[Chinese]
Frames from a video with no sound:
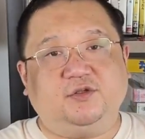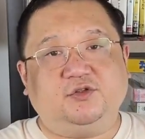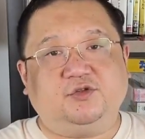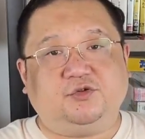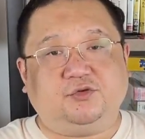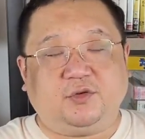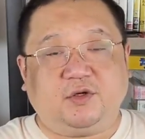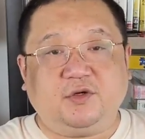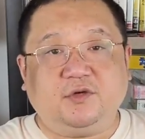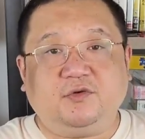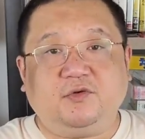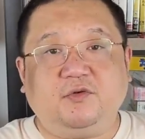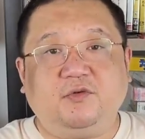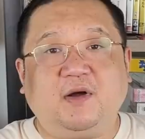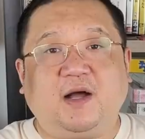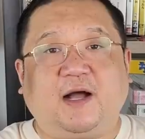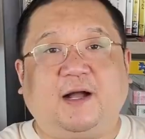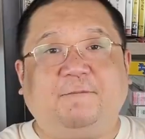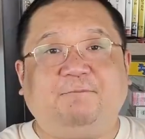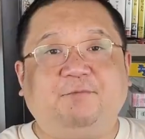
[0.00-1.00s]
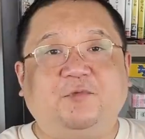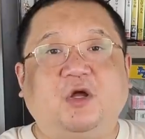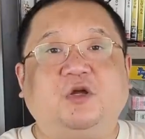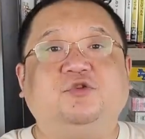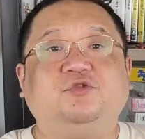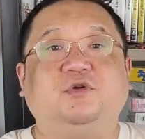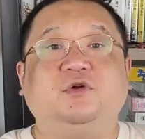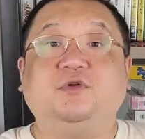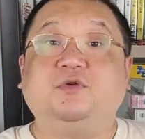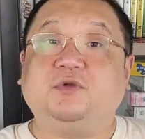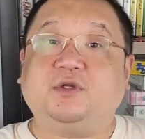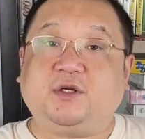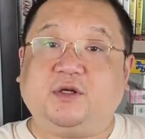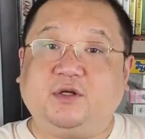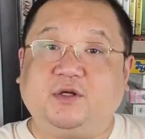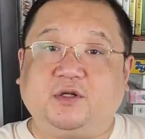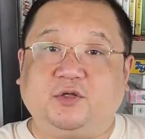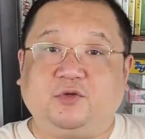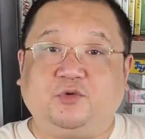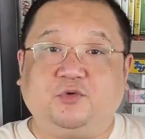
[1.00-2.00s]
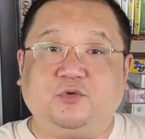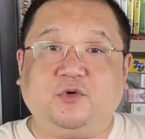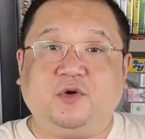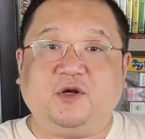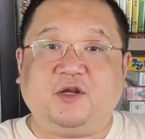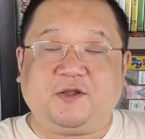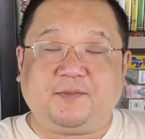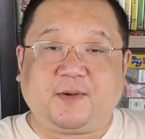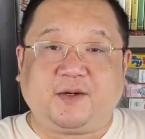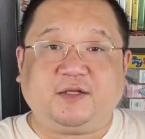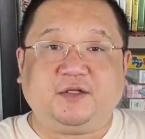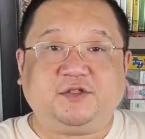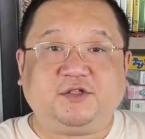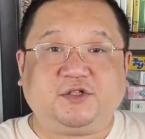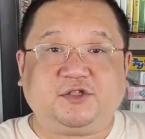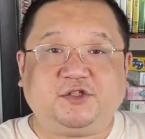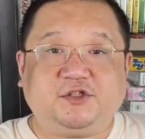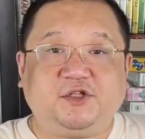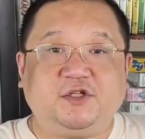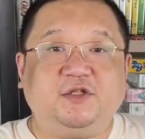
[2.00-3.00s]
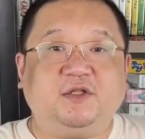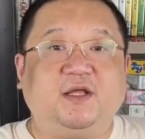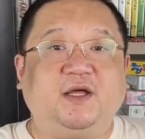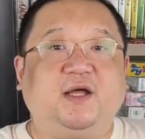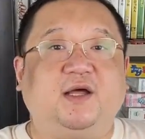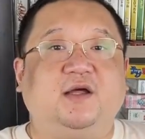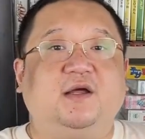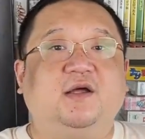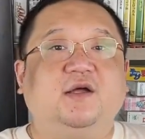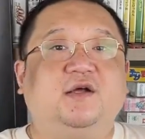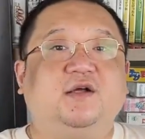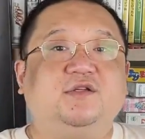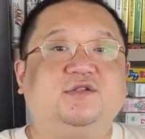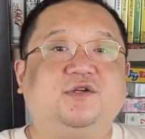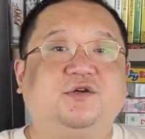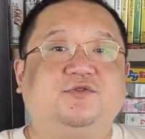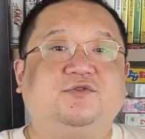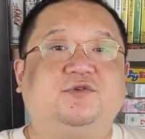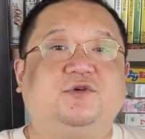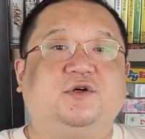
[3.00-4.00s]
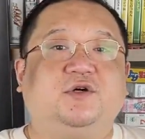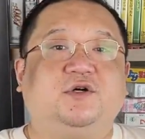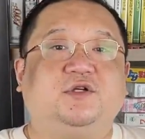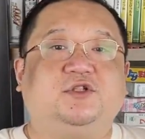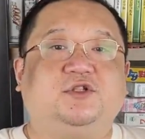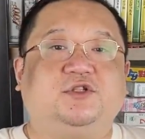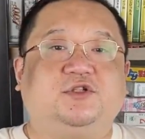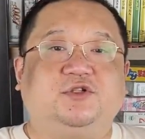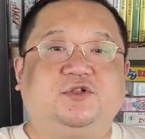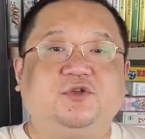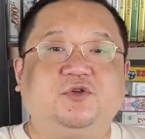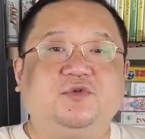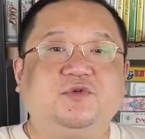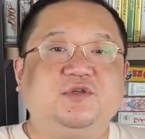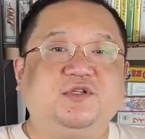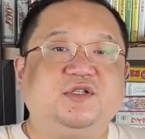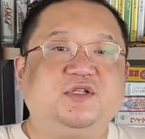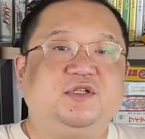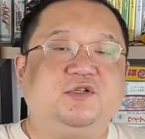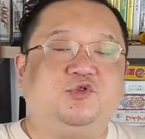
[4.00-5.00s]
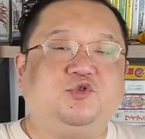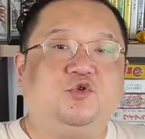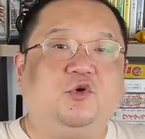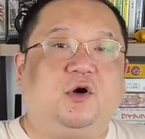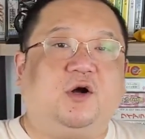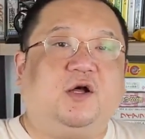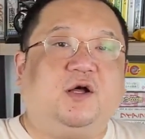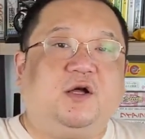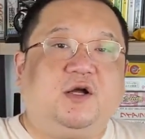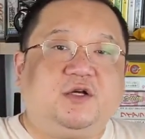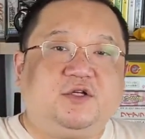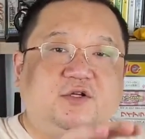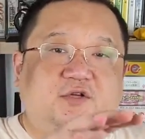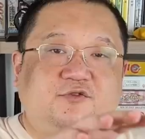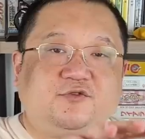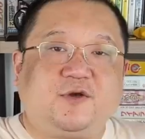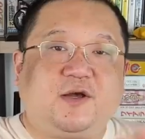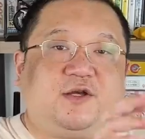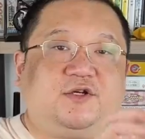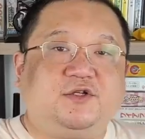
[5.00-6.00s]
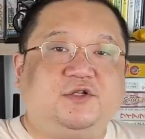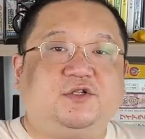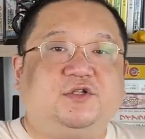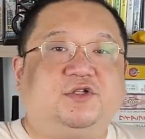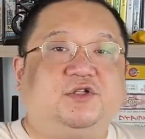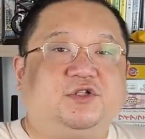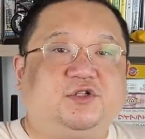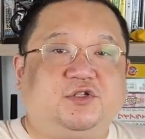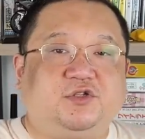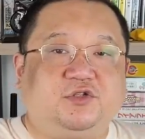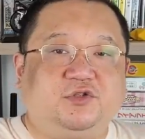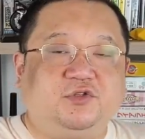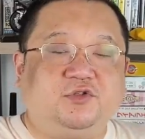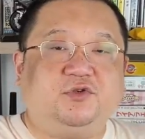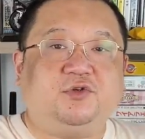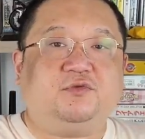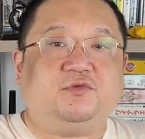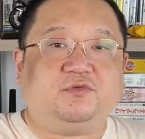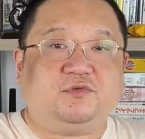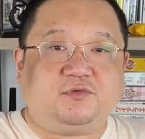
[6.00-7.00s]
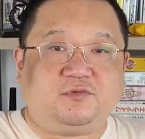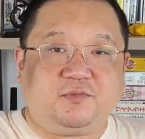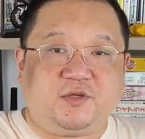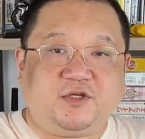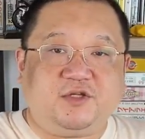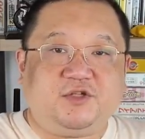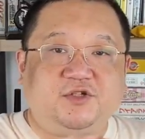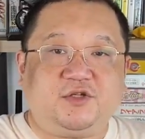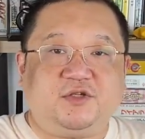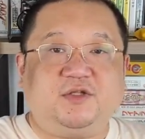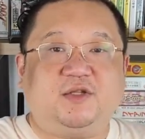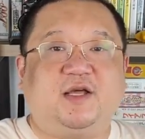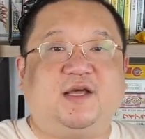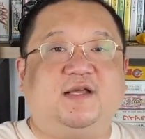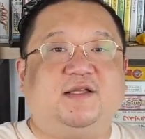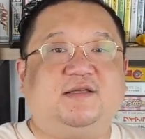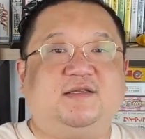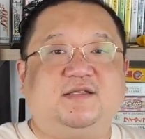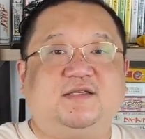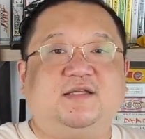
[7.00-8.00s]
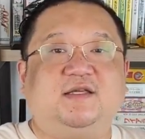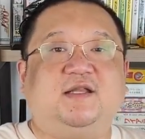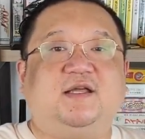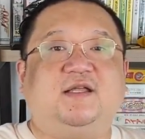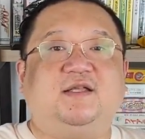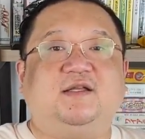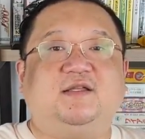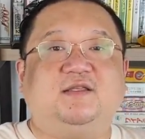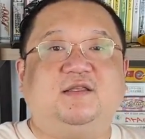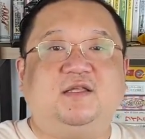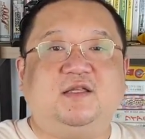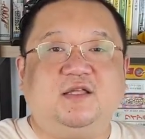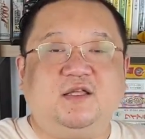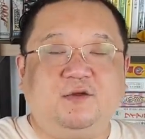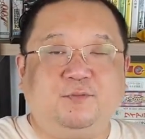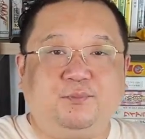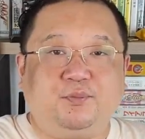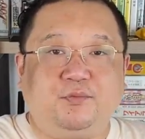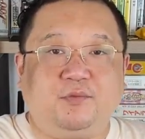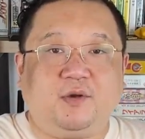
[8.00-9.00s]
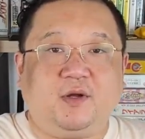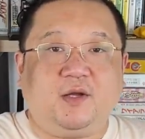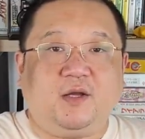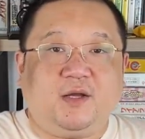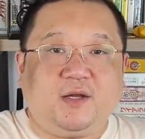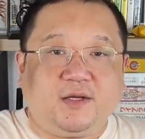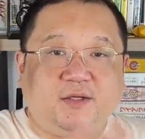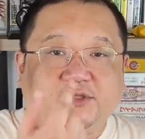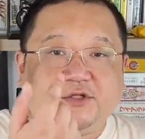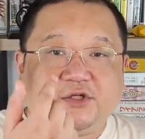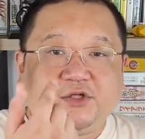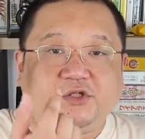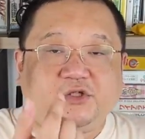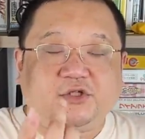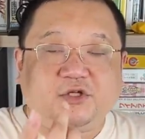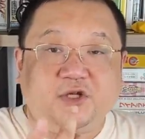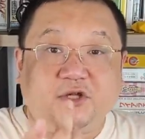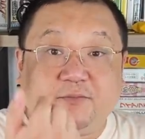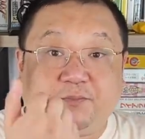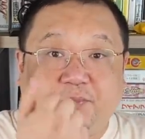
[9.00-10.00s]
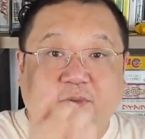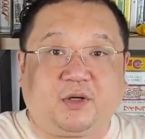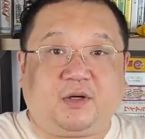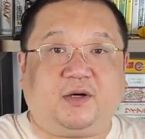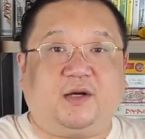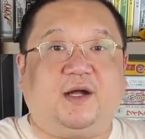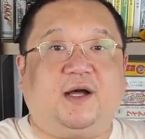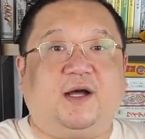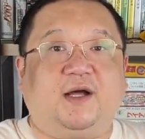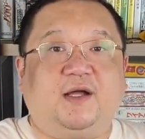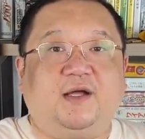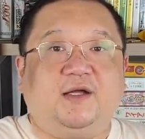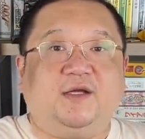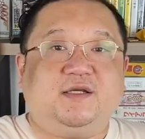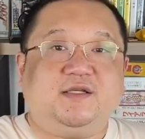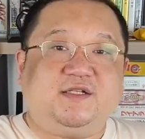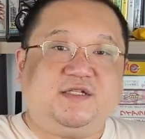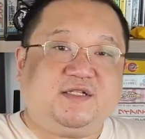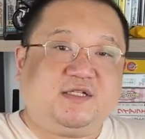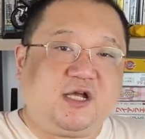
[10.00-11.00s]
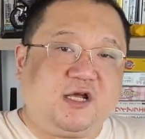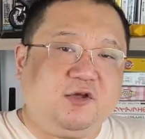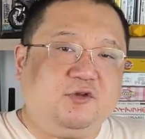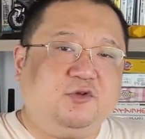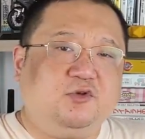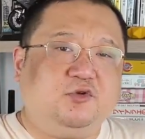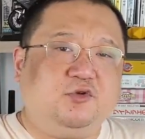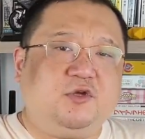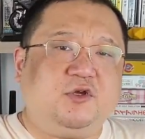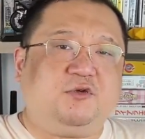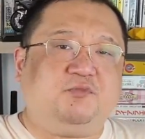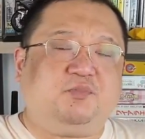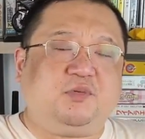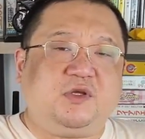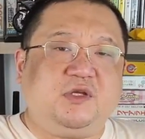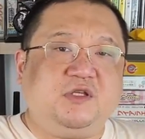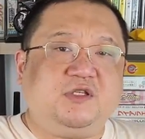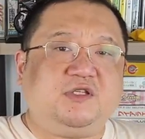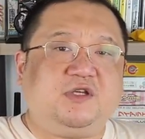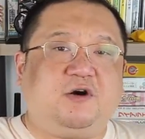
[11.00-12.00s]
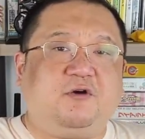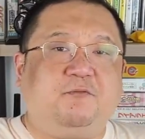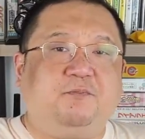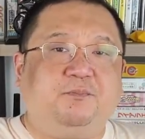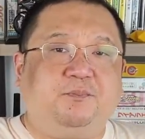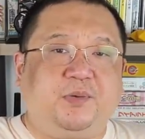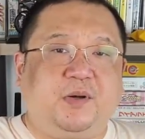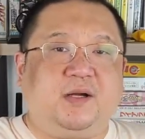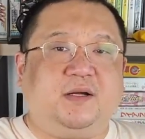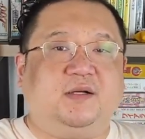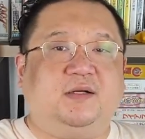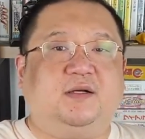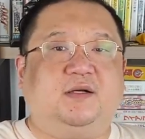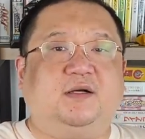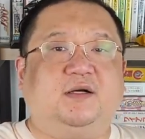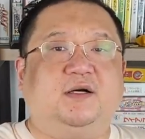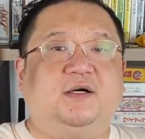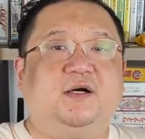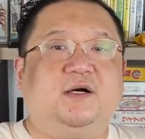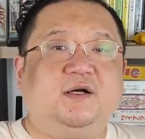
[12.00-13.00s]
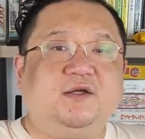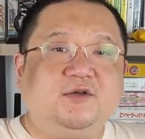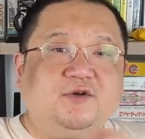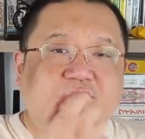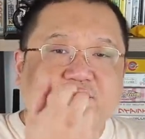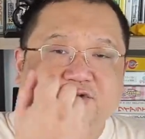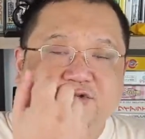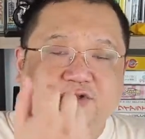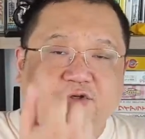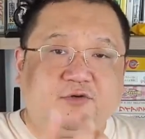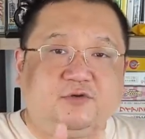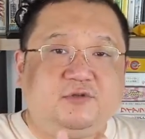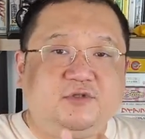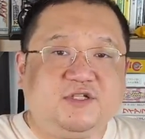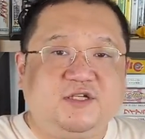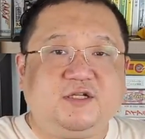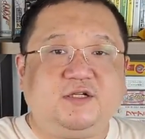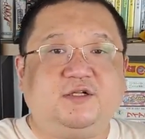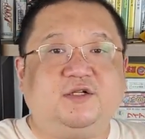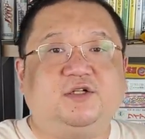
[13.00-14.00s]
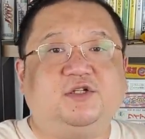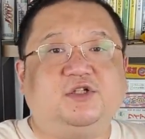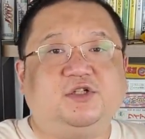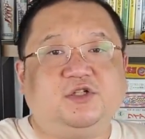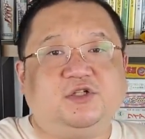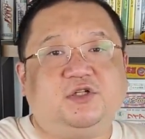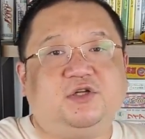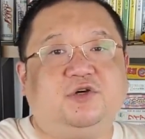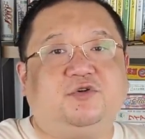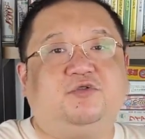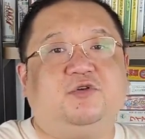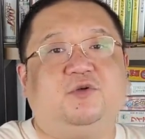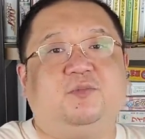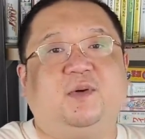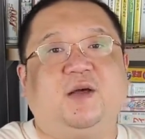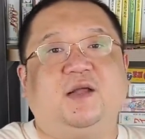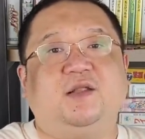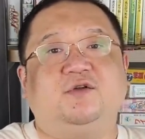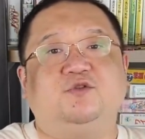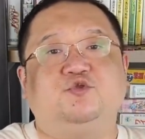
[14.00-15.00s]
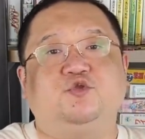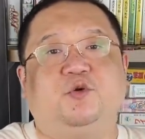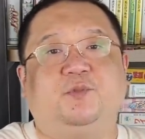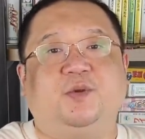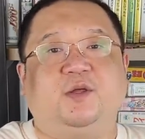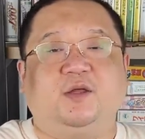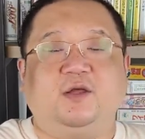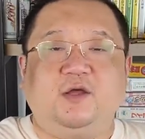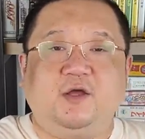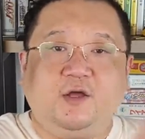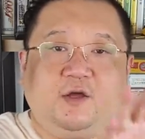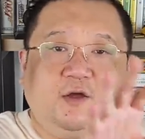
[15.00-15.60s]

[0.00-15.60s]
主人公啊，那主人公当然有很多，里边的这个侦探叫做石洞细作，这算是石洞名侦探系列的第一部。这是一本啊，相对比较本格又揉进了社会派的作品，